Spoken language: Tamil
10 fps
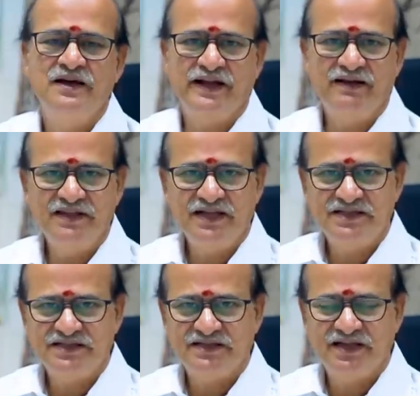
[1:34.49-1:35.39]
ரேவதி
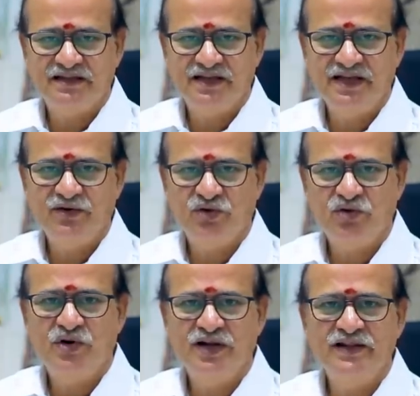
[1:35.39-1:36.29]
நட்சத்திரத்திலே ஒரு
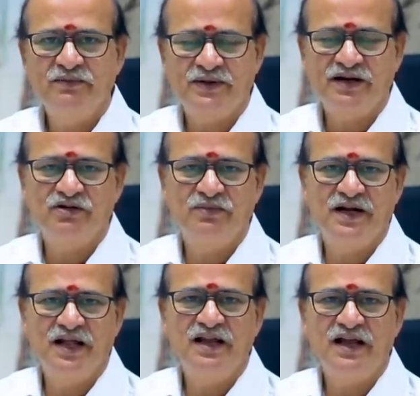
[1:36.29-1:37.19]
குழந்தை
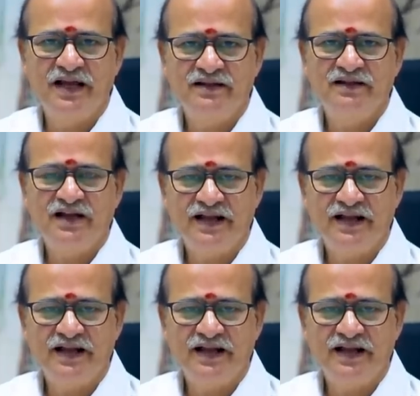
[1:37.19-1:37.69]
பிறக்குமானால் அது